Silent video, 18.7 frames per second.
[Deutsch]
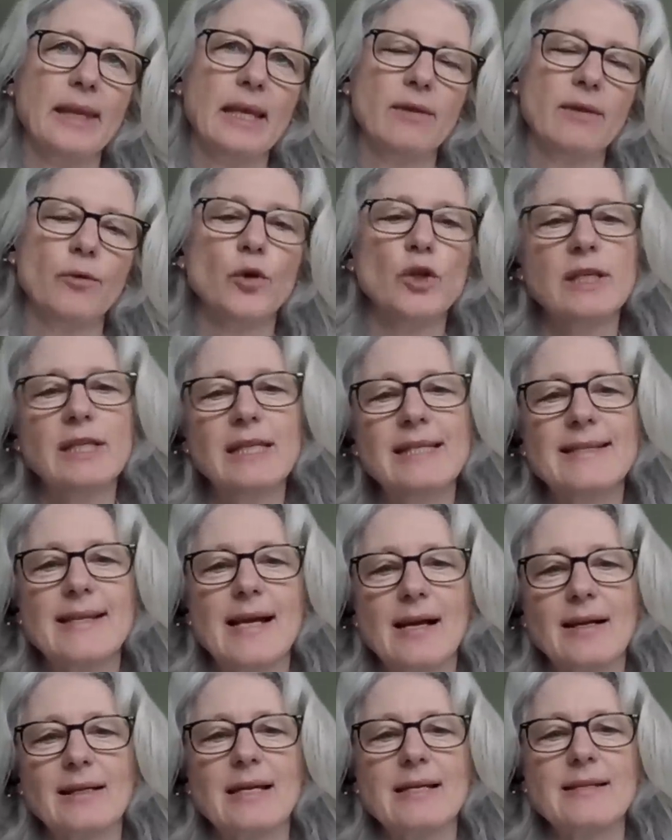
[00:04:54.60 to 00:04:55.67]
ich würde nicht
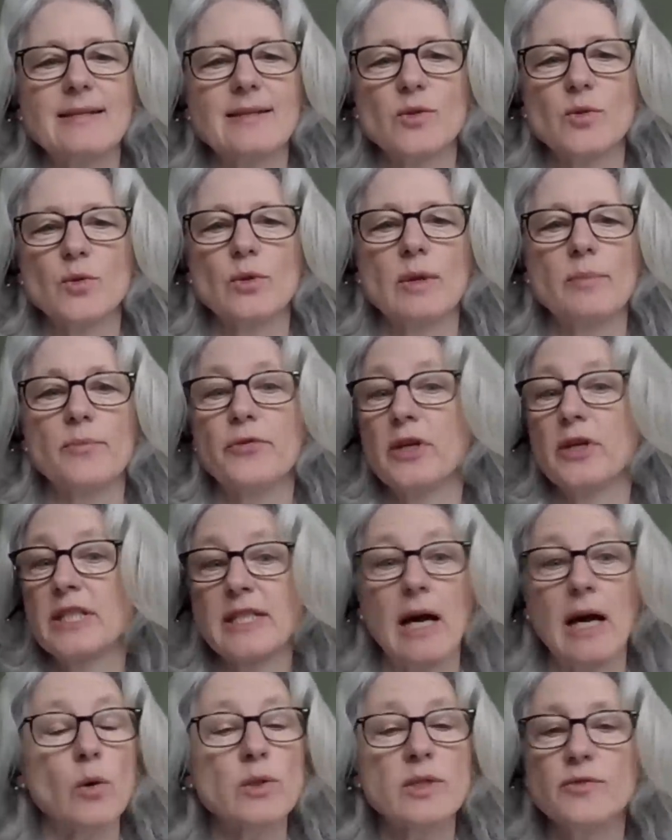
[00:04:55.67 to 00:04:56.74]
sagen, dass es zu einem
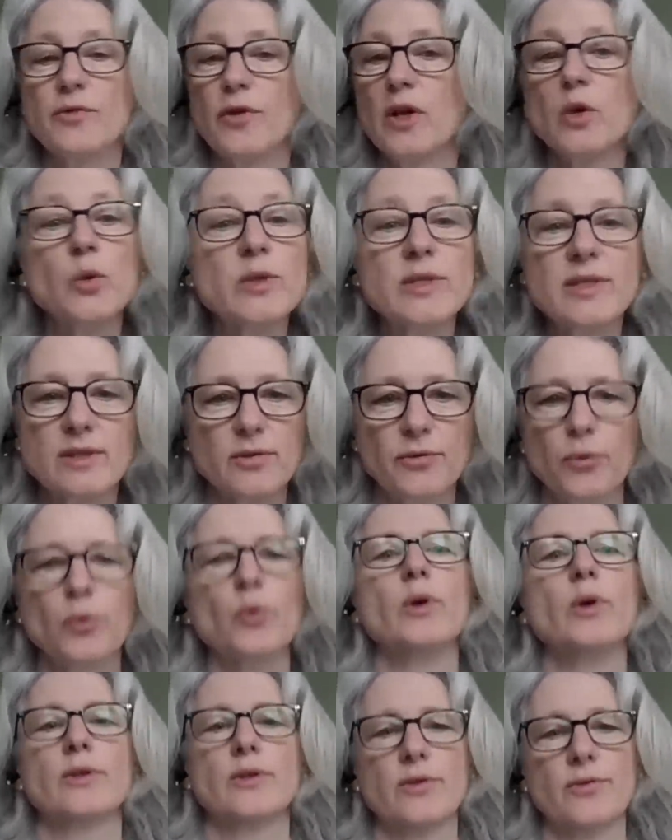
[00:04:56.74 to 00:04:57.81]
Vertrauensverlust
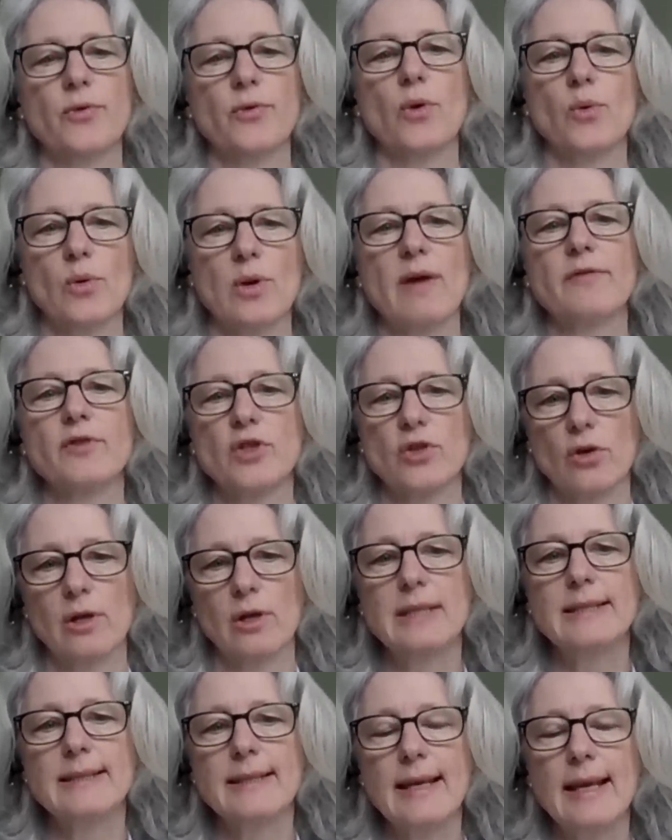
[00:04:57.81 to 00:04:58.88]
führt für Olaf
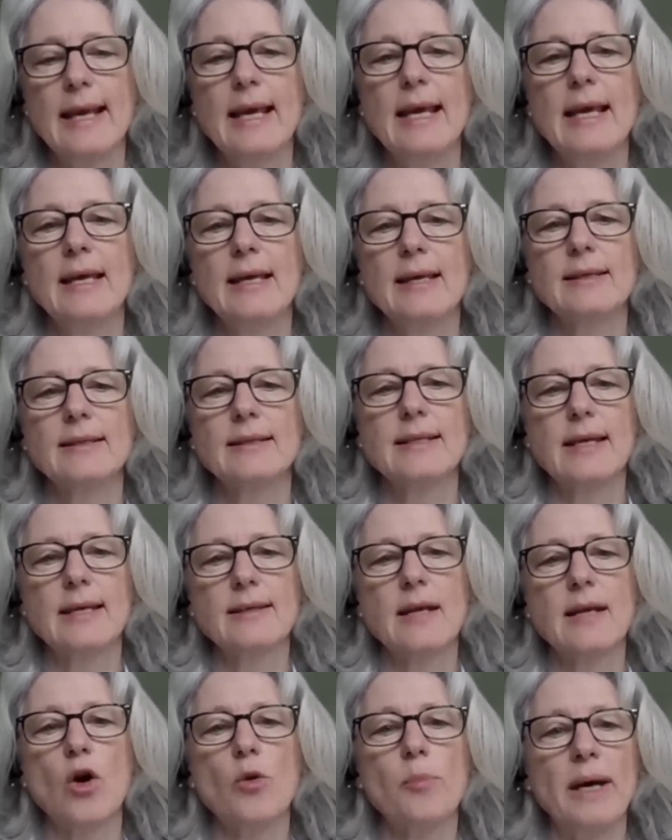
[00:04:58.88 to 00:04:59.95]
Scholz.
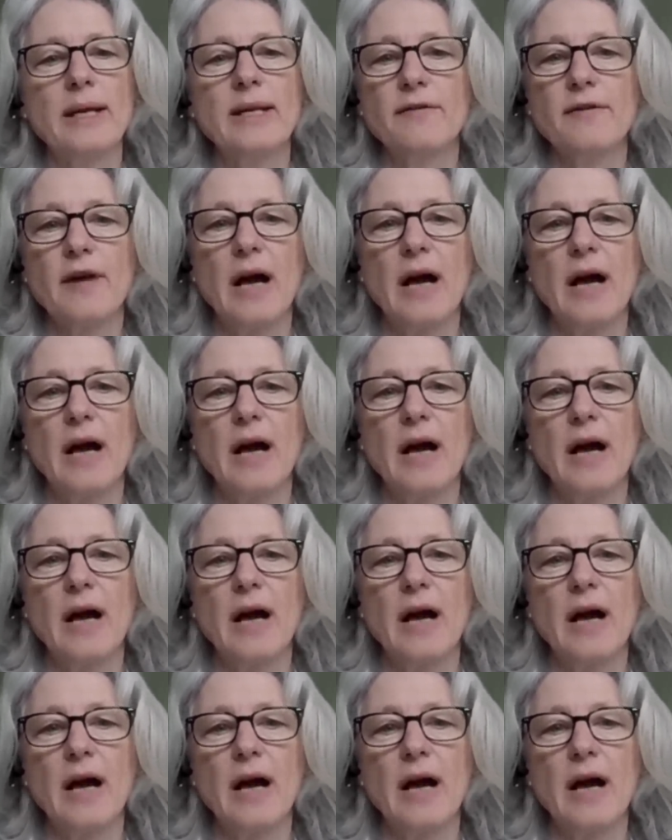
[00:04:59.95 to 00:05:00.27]
Denn auch bei der